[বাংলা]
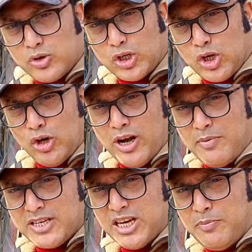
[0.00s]
তো চলুন
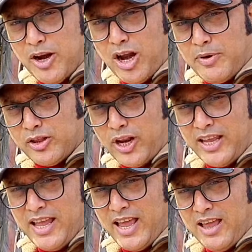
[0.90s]
এবার শিল্পালয়ের ভেতরে
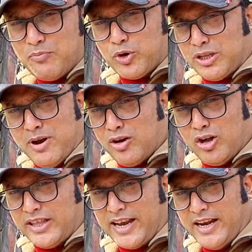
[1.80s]
গিয়ে প্রতিমাগুলো
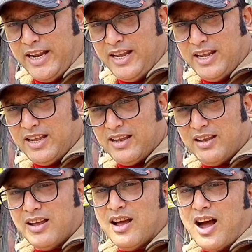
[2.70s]
দেখে নিই
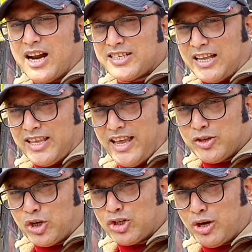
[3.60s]
আর সাথে
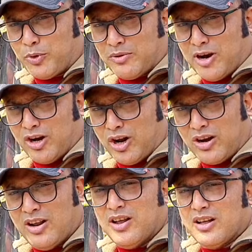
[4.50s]
ছোট ছোট প্রতিমাগুলো
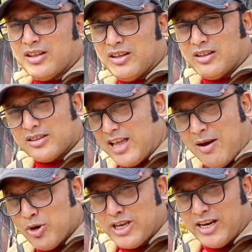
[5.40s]
দামও